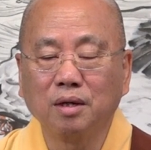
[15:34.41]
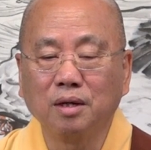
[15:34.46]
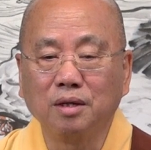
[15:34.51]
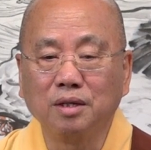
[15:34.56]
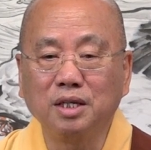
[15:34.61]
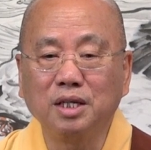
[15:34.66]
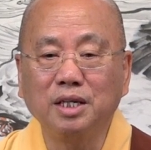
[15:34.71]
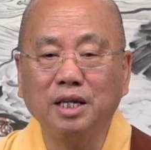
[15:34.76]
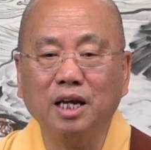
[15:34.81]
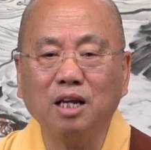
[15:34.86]

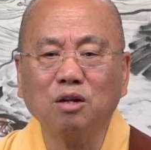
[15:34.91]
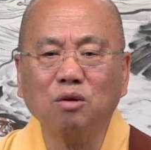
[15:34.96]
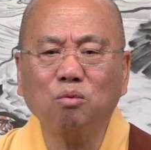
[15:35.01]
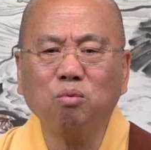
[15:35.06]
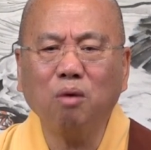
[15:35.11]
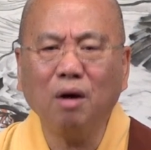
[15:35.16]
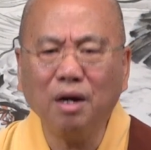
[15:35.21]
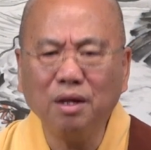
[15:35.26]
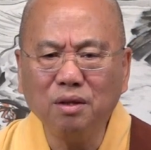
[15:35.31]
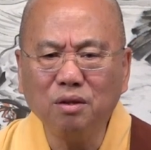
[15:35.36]
你连
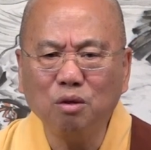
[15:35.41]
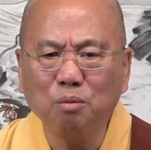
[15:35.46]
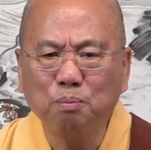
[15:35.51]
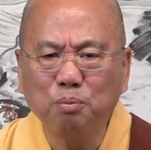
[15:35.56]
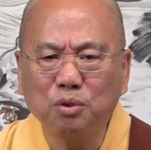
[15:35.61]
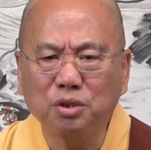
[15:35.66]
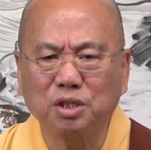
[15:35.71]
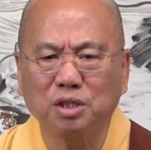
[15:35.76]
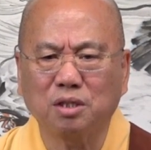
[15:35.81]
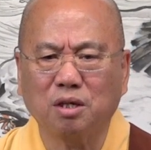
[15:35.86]
观都
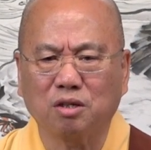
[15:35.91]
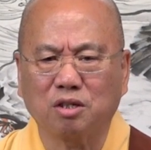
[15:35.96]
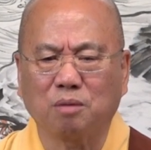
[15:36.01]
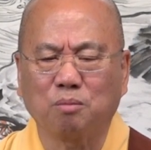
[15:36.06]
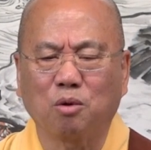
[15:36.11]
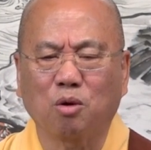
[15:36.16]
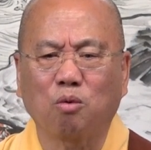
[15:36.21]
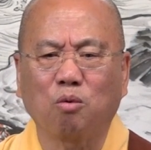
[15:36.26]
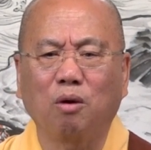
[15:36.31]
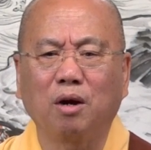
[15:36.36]
不知道怎
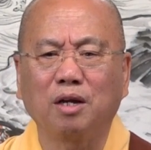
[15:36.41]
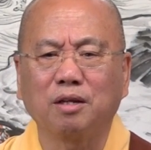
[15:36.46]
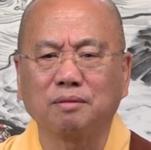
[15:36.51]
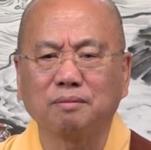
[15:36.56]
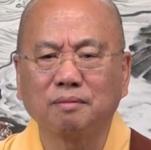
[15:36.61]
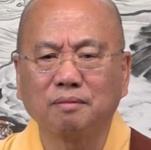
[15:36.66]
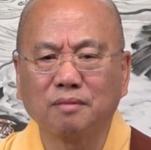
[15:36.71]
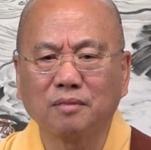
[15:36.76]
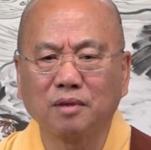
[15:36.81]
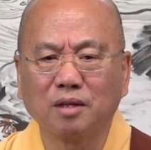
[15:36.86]
么观，
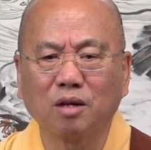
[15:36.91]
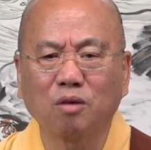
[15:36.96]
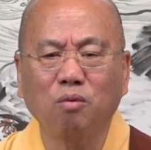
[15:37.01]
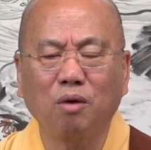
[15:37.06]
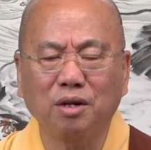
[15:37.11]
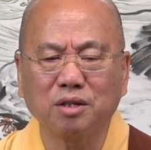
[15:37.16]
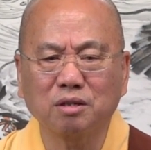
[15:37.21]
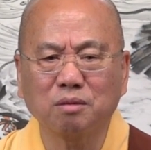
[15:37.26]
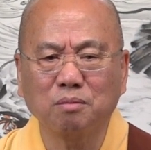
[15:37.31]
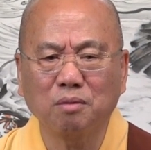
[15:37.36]
你
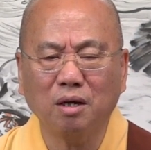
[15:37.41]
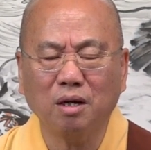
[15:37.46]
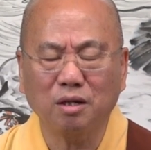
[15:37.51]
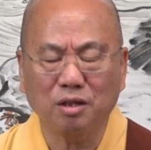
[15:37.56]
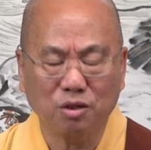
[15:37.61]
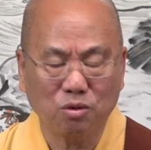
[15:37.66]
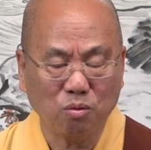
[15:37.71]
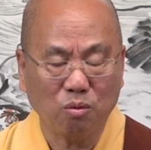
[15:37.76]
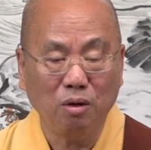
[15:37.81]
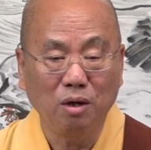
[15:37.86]
观什么？
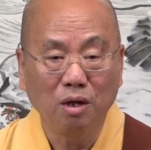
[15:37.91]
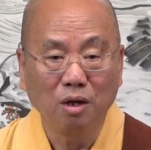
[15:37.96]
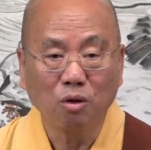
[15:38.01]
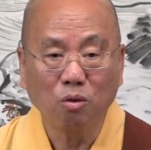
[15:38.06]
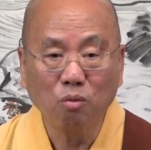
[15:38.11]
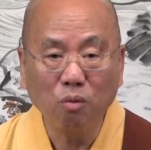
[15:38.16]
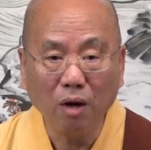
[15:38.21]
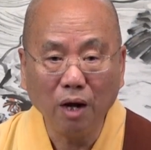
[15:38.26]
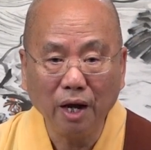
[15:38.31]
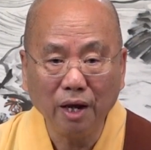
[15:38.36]
你说
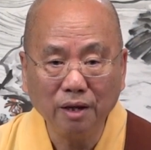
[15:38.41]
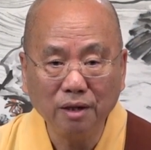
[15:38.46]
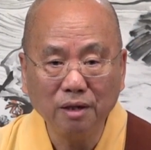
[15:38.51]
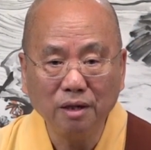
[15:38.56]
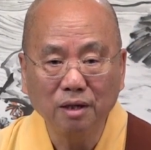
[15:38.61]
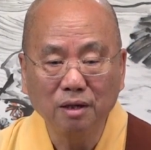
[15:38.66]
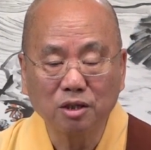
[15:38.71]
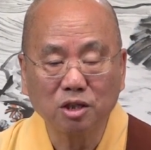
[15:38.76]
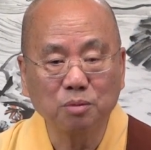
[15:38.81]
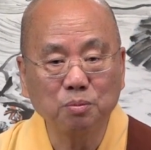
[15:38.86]
观
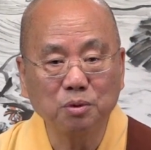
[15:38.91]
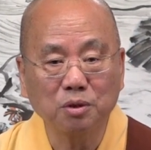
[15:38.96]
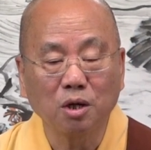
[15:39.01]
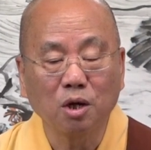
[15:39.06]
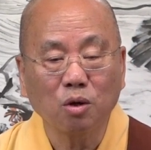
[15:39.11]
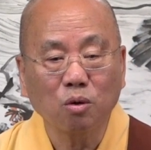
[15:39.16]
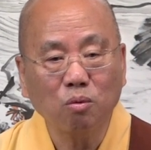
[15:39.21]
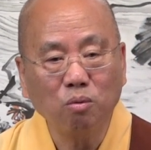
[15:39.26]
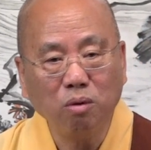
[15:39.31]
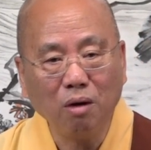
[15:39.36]
是不是
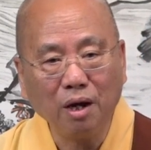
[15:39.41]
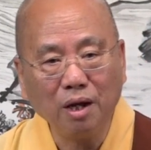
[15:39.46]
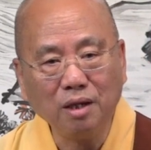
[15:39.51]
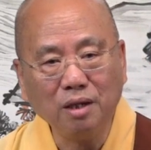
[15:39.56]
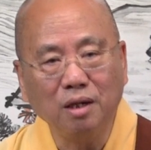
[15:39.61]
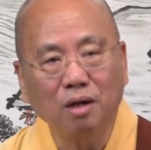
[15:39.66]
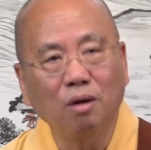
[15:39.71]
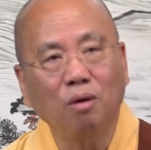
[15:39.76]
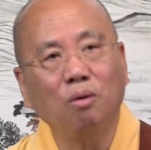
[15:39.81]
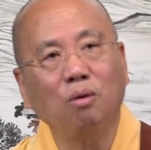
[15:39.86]
观？
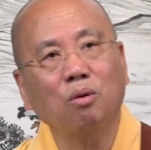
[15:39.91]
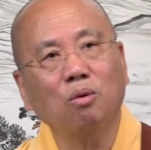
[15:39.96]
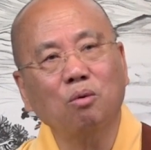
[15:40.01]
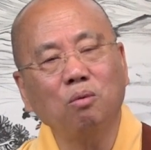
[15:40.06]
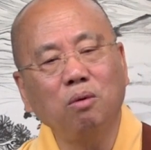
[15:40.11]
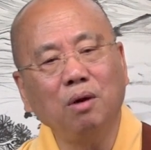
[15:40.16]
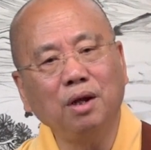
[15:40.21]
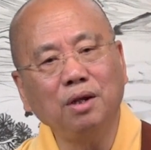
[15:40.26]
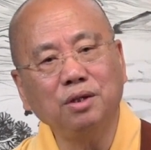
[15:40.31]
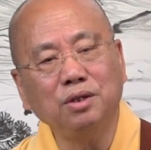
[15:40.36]
哦，
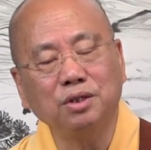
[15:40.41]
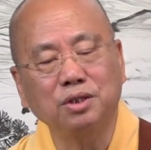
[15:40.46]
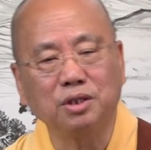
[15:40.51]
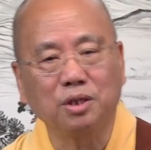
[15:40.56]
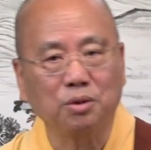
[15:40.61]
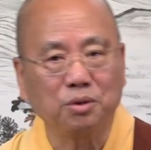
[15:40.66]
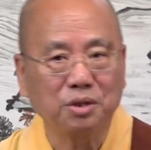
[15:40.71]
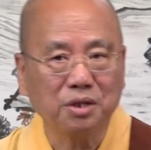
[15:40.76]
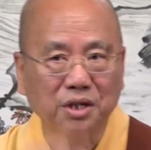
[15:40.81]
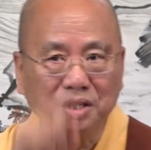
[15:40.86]
观是
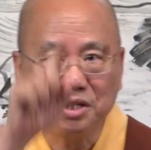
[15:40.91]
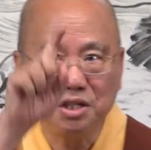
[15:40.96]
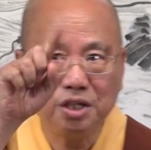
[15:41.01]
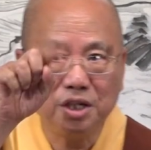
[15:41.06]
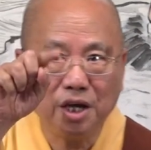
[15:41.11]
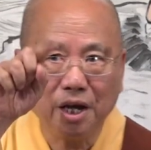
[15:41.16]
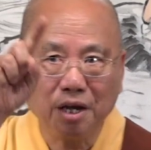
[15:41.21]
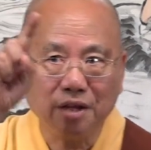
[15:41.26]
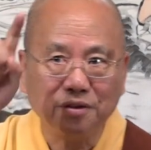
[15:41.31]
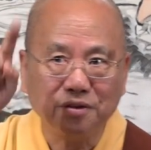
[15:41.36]
有这个
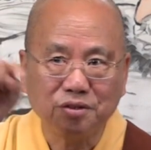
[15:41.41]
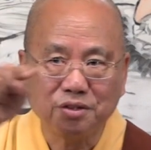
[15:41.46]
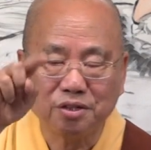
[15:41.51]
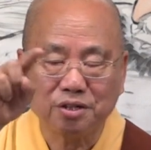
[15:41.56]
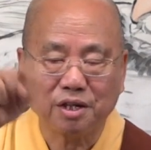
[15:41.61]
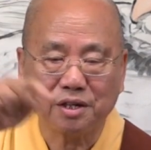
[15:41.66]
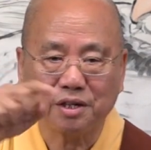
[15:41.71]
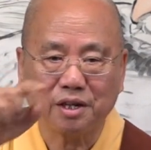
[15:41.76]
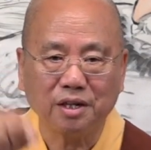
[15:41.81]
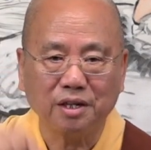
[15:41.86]
见字
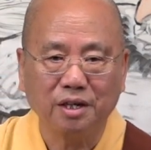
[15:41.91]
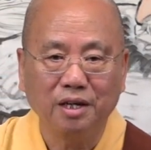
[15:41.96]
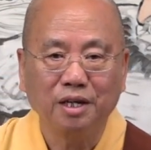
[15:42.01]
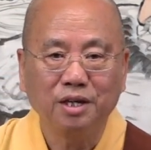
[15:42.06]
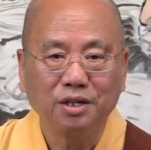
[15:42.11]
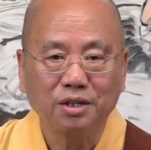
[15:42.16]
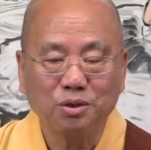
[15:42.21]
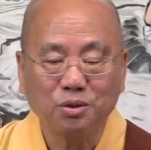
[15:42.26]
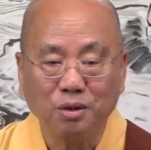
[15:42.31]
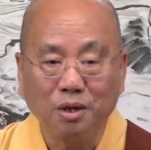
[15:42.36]
在这里，
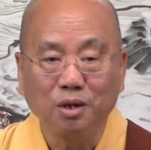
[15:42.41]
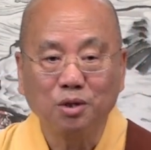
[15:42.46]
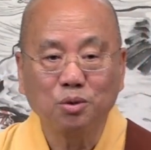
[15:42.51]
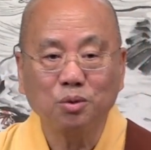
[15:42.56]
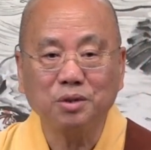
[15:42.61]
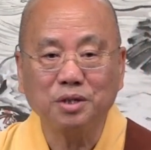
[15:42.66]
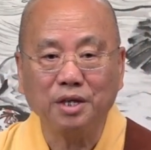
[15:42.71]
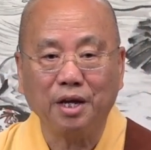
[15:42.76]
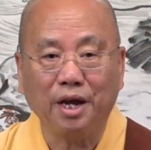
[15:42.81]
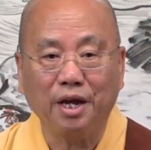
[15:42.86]
是
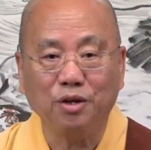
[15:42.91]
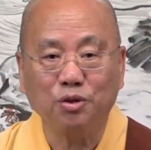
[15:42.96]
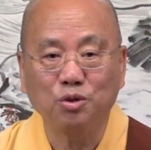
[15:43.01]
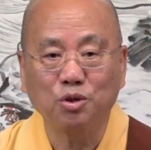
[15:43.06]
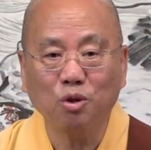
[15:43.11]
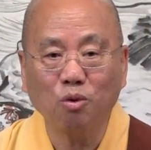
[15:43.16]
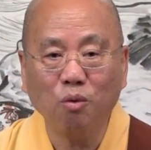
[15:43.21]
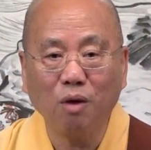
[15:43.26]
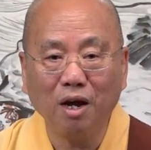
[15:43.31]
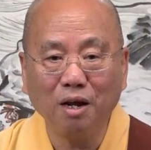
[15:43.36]
用眼
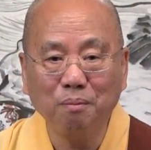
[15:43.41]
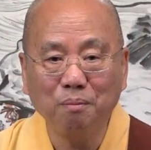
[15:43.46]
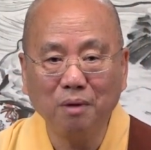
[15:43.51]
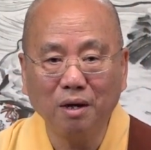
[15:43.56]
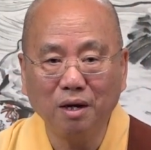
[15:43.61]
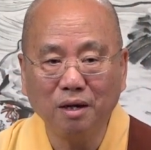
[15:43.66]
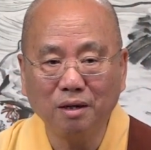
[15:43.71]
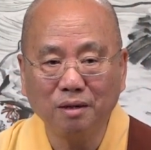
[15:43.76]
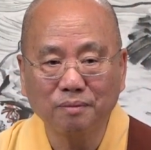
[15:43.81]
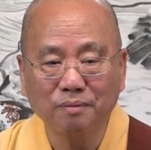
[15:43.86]
去观
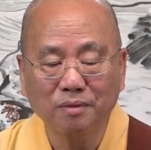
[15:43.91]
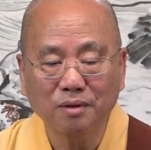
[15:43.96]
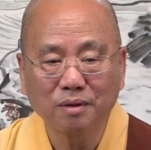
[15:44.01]
吗？